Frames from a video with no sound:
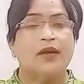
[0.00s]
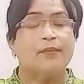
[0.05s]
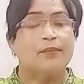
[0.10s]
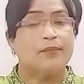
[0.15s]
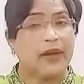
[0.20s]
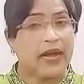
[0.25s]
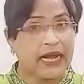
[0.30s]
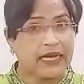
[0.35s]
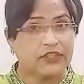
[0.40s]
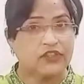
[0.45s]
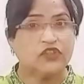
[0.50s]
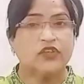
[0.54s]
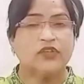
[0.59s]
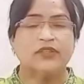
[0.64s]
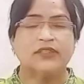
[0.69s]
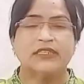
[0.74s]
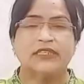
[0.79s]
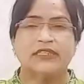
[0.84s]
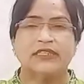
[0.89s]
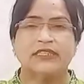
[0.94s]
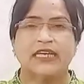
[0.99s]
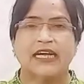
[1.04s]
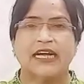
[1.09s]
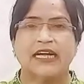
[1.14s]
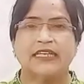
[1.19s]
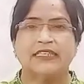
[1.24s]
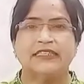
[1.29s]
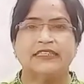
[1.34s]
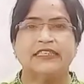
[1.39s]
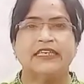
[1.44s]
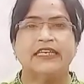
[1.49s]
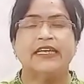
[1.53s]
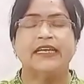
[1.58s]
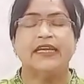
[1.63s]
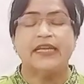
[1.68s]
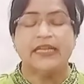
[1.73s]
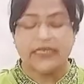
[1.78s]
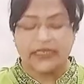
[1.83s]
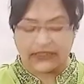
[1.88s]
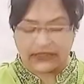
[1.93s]
বাকযন্ত্রের সাহায্যে
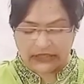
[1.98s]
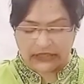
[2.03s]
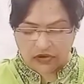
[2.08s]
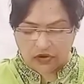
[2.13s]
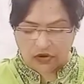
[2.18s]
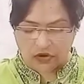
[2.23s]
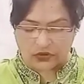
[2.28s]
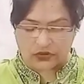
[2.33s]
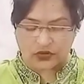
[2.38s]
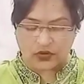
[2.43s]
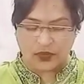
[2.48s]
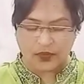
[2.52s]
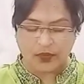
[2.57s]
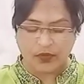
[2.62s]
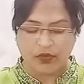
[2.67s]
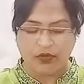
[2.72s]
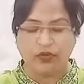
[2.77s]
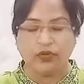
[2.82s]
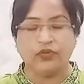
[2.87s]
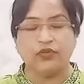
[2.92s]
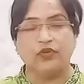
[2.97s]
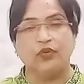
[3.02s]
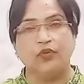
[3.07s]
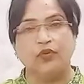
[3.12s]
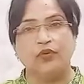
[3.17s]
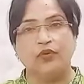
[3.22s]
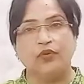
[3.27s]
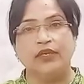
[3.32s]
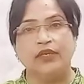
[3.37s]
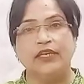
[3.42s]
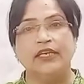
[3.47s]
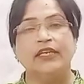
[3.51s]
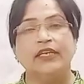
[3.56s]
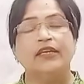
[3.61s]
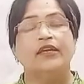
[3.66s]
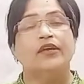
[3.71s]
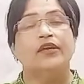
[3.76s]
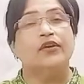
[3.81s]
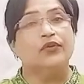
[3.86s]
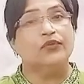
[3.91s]
যে অর্থপূর্ণ ধ্বনি
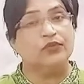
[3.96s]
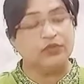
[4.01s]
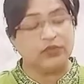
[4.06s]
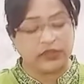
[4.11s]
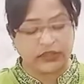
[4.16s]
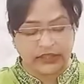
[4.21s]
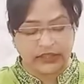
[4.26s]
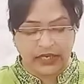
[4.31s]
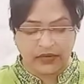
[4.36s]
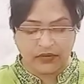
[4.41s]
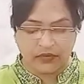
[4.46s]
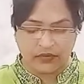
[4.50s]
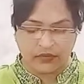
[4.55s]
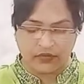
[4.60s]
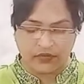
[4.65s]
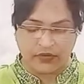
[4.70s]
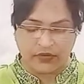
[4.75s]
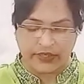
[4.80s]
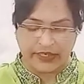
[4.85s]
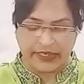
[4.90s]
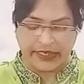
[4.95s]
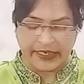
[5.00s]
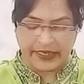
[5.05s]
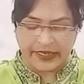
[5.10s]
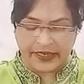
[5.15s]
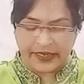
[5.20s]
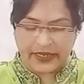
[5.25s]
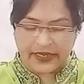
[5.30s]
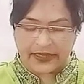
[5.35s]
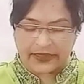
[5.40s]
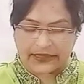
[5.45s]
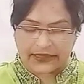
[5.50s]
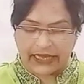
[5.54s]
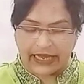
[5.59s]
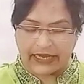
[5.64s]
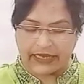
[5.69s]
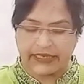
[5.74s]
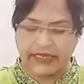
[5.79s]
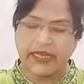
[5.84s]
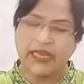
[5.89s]
উচ্চারণ করে
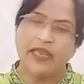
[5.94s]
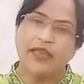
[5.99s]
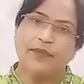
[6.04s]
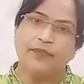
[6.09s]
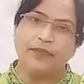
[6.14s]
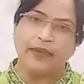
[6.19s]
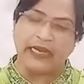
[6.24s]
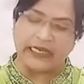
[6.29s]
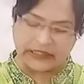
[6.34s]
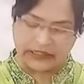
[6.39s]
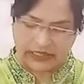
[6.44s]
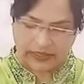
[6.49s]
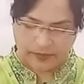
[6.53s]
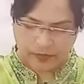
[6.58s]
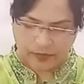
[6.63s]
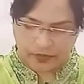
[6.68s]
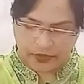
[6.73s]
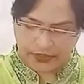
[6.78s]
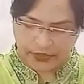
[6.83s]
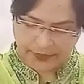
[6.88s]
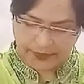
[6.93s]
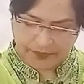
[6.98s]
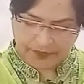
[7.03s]
তাকে ভাষা বলে